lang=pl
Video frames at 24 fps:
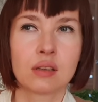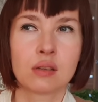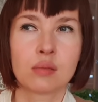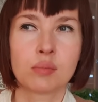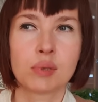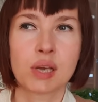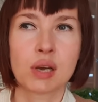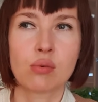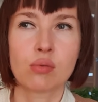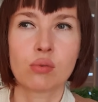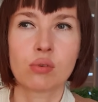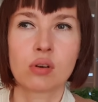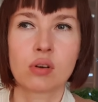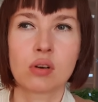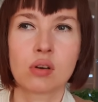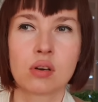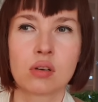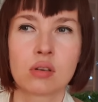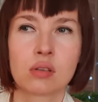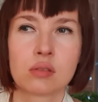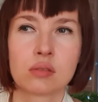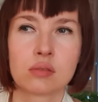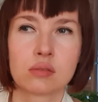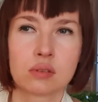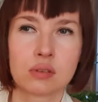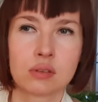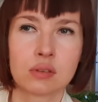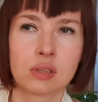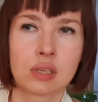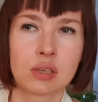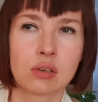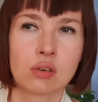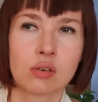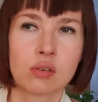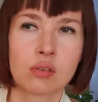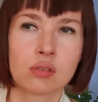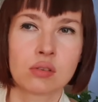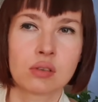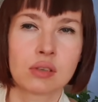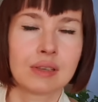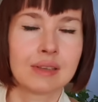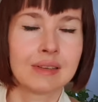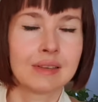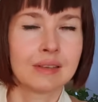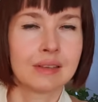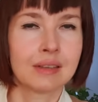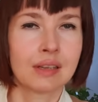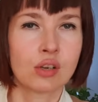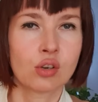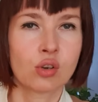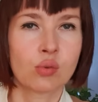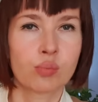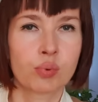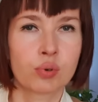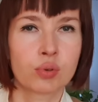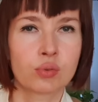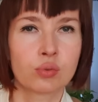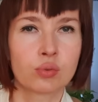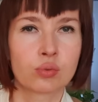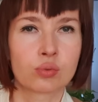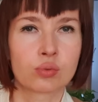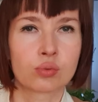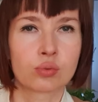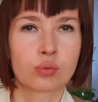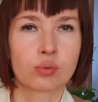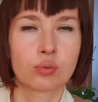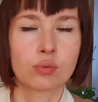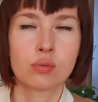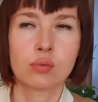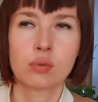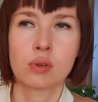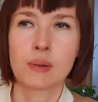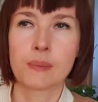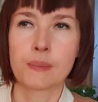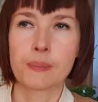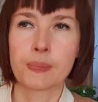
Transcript: białko tego innego produktu,